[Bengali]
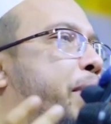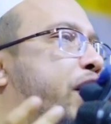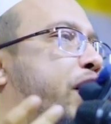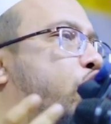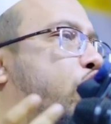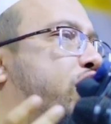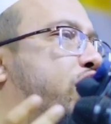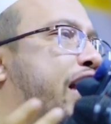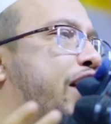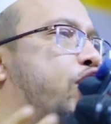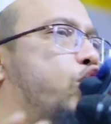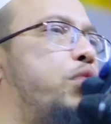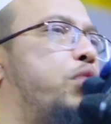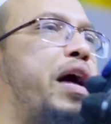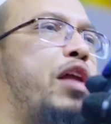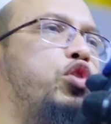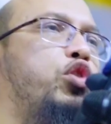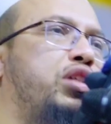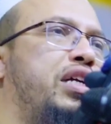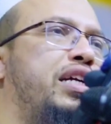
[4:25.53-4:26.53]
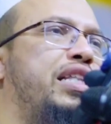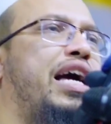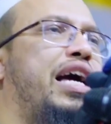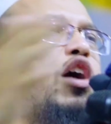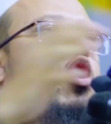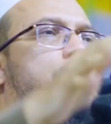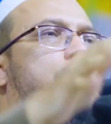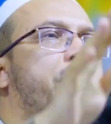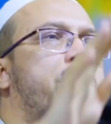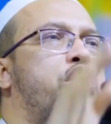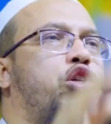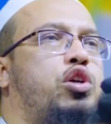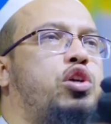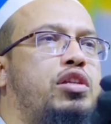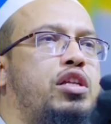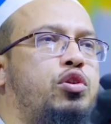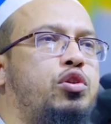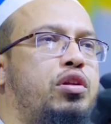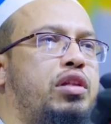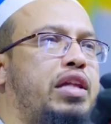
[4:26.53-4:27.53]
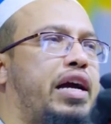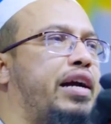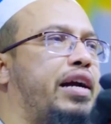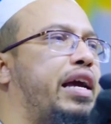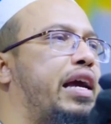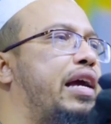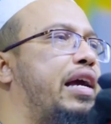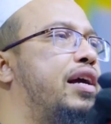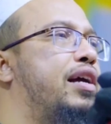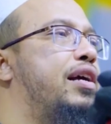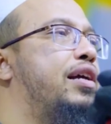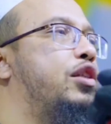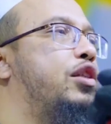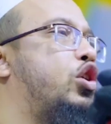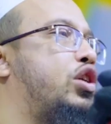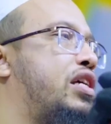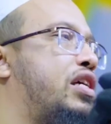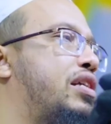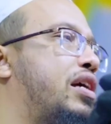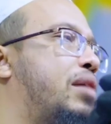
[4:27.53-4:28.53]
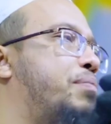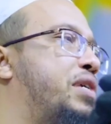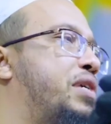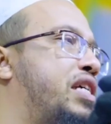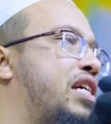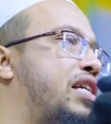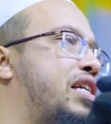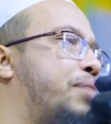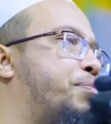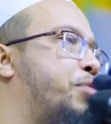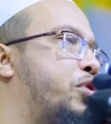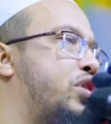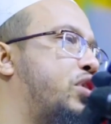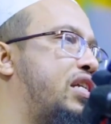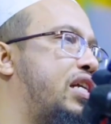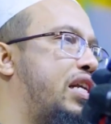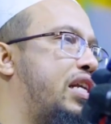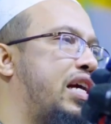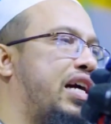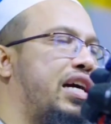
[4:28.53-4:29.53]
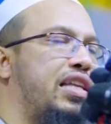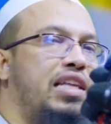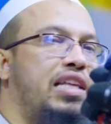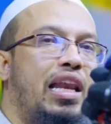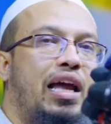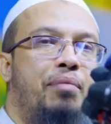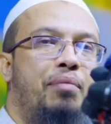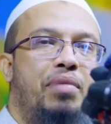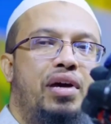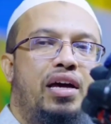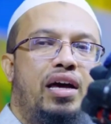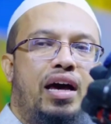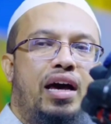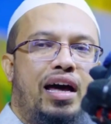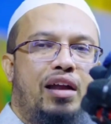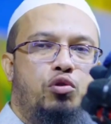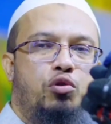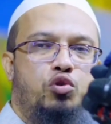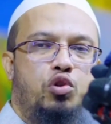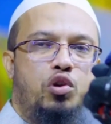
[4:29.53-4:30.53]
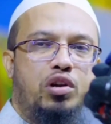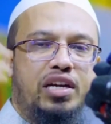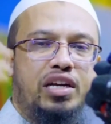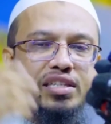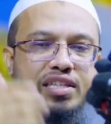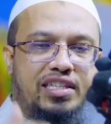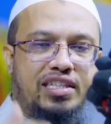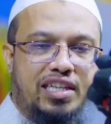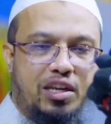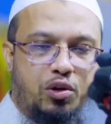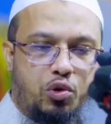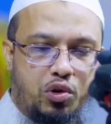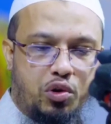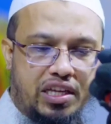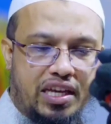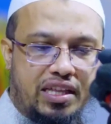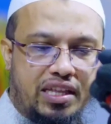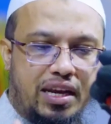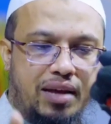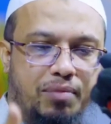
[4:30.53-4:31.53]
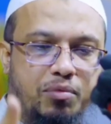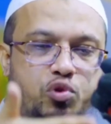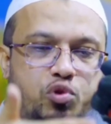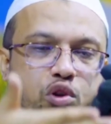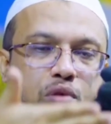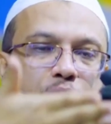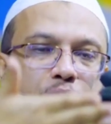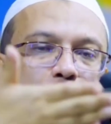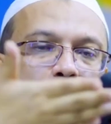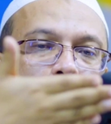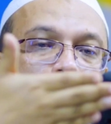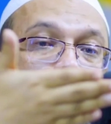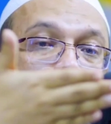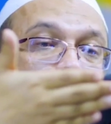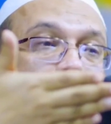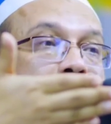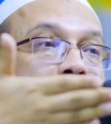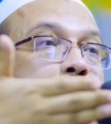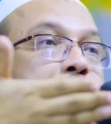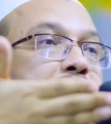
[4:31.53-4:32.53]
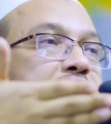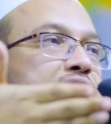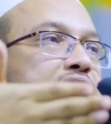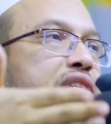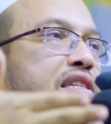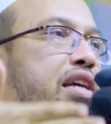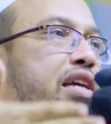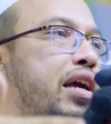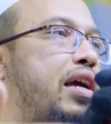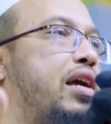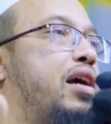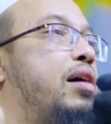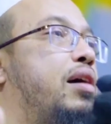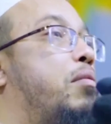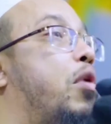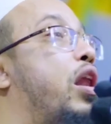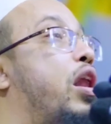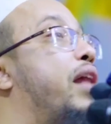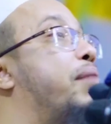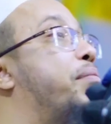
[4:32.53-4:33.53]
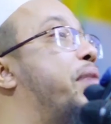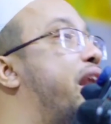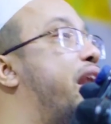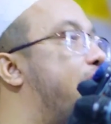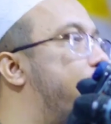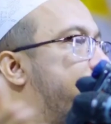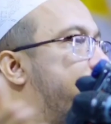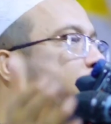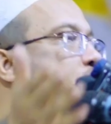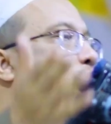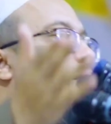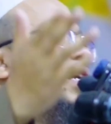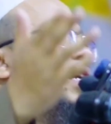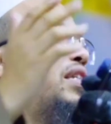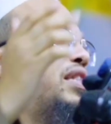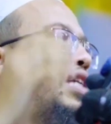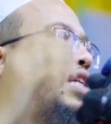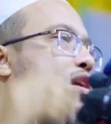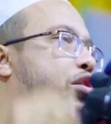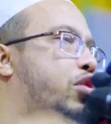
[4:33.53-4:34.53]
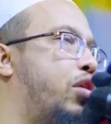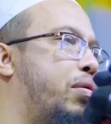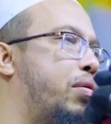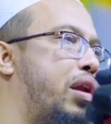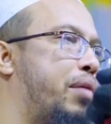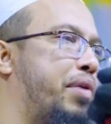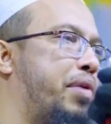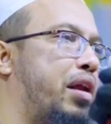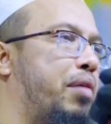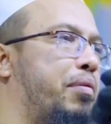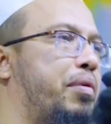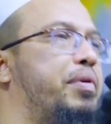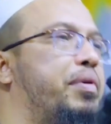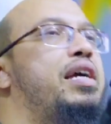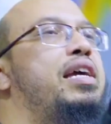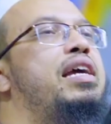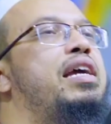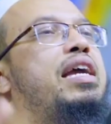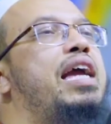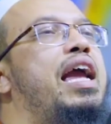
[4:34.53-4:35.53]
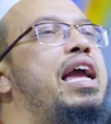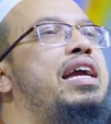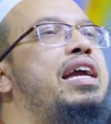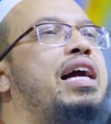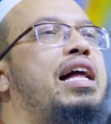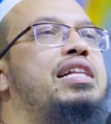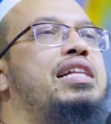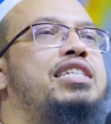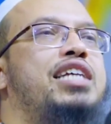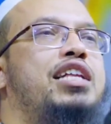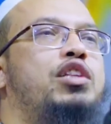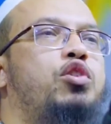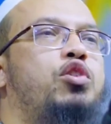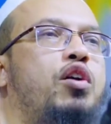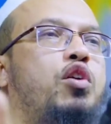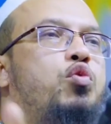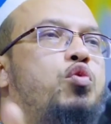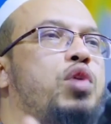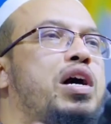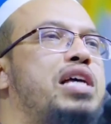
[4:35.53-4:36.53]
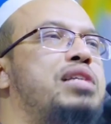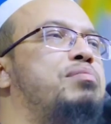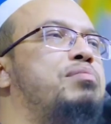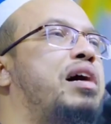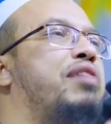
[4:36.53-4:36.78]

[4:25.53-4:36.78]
এবাদত কিন্তু মানুষকে দেখানোর মানসিকতা যদি থাকে দশ হাজার বিশ হাজার পঞ্চাশ হাজার টাকা দিলাম আর হুজুরের কাছে চিরকুট দিয়ে দিলাম হুজুর বললো অমুক সাহেব এটা দিছে বলেন মার হাবার সবাই চিৎকার করে বলা মালাবা এই কালচার তো এখন ওয়াজ